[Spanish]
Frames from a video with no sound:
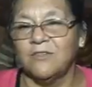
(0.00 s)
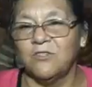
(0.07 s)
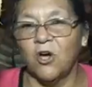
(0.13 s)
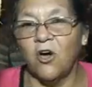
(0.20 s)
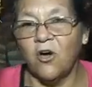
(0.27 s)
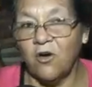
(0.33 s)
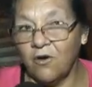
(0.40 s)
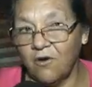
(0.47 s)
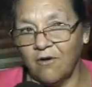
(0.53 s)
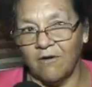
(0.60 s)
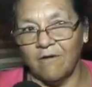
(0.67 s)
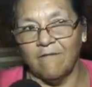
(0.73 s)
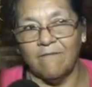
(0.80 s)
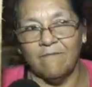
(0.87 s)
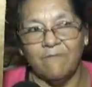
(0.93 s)

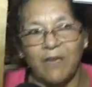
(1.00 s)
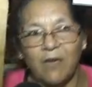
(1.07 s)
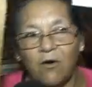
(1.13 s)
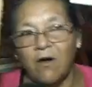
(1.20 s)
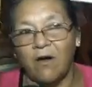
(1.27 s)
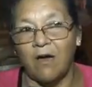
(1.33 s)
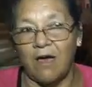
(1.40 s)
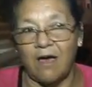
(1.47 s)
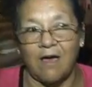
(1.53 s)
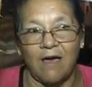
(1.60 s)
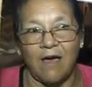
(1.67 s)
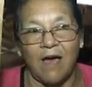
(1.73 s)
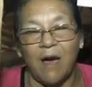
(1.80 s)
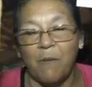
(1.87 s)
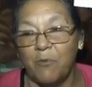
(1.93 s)
Yo vengo
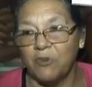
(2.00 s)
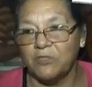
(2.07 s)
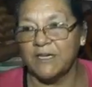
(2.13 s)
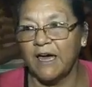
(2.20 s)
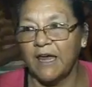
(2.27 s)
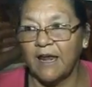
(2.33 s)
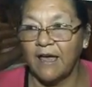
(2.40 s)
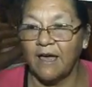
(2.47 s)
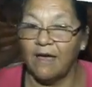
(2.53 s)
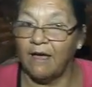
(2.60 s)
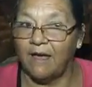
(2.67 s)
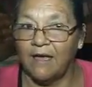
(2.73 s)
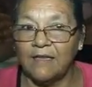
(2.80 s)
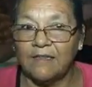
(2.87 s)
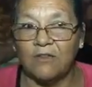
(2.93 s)
a apoyar
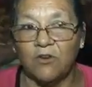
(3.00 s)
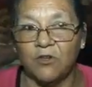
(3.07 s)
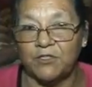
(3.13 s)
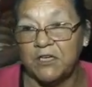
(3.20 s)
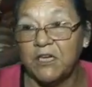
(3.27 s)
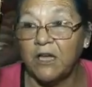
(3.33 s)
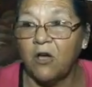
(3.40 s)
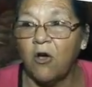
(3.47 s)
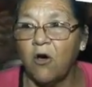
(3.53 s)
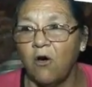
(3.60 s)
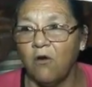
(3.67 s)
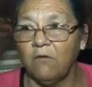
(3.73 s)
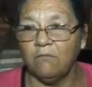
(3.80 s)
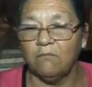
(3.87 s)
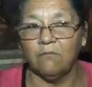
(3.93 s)
a estos chicos,
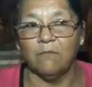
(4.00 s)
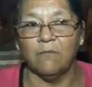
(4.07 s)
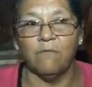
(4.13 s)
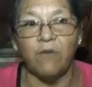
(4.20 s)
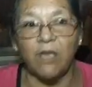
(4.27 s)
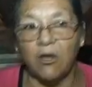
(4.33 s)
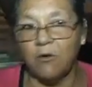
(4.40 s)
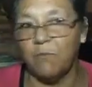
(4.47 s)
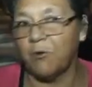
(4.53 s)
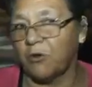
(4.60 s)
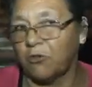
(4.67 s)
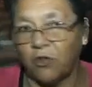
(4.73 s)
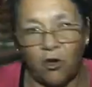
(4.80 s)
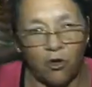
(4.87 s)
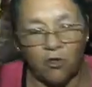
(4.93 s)
vengo
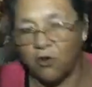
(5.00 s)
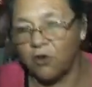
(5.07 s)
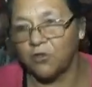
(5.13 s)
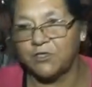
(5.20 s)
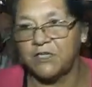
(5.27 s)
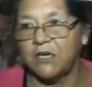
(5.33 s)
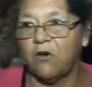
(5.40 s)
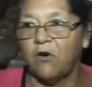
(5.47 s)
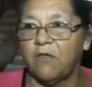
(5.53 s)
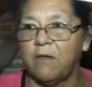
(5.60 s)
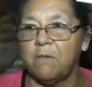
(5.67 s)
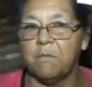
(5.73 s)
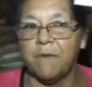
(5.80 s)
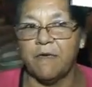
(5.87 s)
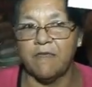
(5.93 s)
por todos los chicos de
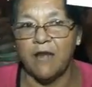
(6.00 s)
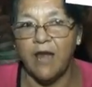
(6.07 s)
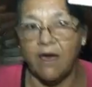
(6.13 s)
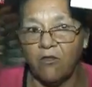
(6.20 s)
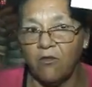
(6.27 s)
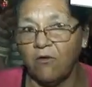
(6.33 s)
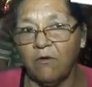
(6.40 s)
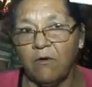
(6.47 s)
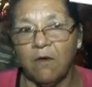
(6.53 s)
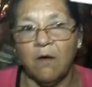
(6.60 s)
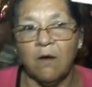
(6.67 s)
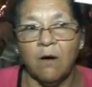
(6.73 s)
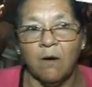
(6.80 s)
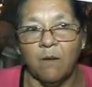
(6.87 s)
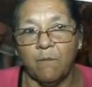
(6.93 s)
Empedrado,
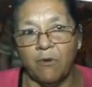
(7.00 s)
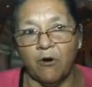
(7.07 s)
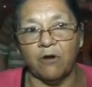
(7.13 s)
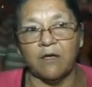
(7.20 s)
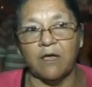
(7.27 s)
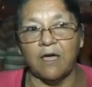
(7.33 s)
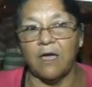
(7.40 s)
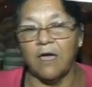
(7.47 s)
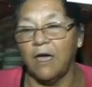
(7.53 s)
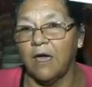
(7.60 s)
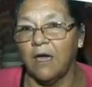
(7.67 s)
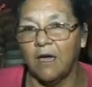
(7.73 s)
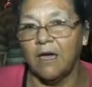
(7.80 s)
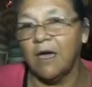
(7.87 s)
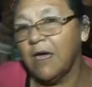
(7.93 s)

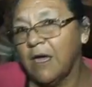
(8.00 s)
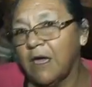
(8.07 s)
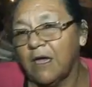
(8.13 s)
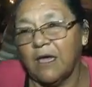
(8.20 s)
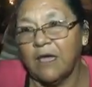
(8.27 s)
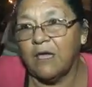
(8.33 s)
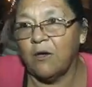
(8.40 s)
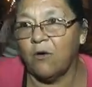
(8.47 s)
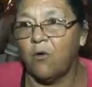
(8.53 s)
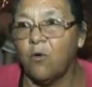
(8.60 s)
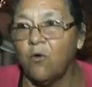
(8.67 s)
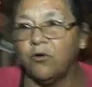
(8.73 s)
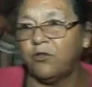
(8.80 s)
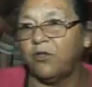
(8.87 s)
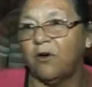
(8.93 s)
porque es
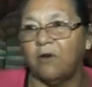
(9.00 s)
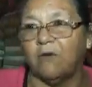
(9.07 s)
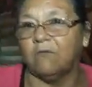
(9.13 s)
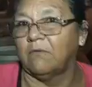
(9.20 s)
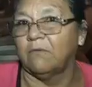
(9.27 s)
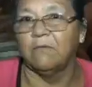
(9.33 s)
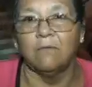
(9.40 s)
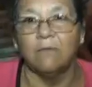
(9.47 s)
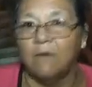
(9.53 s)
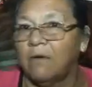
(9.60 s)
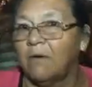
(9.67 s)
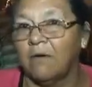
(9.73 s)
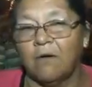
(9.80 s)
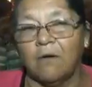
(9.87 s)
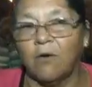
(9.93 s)
injusto.
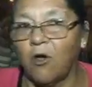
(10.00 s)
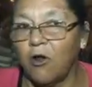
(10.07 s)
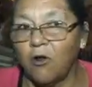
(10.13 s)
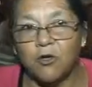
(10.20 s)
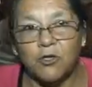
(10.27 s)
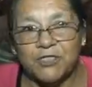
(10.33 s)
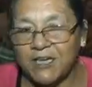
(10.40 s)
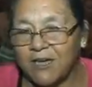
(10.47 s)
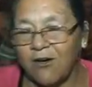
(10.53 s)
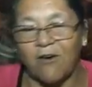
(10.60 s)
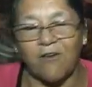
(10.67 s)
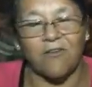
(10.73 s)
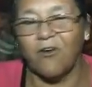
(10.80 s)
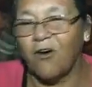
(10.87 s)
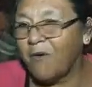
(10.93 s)
Con los
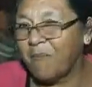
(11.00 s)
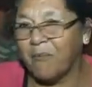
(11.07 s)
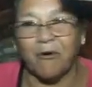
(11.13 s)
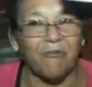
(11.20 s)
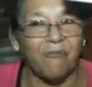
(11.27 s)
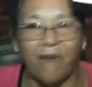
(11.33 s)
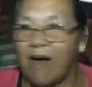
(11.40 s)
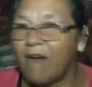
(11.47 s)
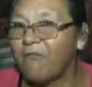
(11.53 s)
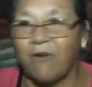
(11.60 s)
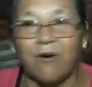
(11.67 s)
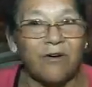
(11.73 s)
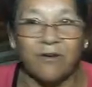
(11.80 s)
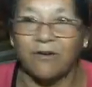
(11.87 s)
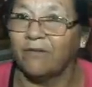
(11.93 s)
chicos no, por
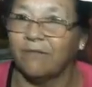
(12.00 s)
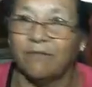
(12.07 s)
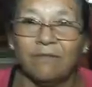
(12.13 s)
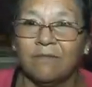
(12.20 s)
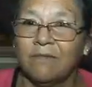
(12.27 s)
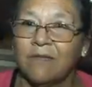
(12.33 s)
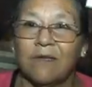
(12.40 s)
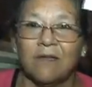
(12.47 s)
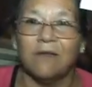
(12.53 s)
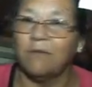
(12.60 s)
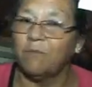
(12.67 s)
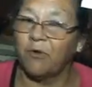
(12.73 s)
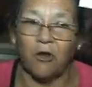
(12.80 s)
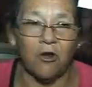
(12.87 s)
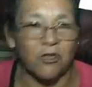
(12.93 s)
favor
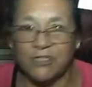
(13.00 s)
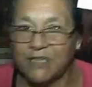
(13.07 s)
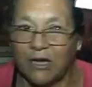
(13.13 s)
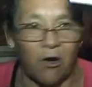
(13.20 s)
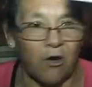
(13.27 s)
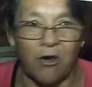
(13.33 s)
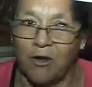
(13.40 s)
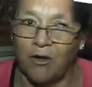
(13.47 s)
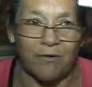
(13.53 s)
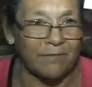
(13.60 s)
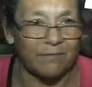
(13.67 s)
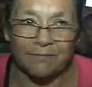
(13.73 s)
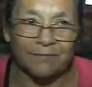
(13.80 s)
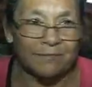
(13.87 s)
los chicos no.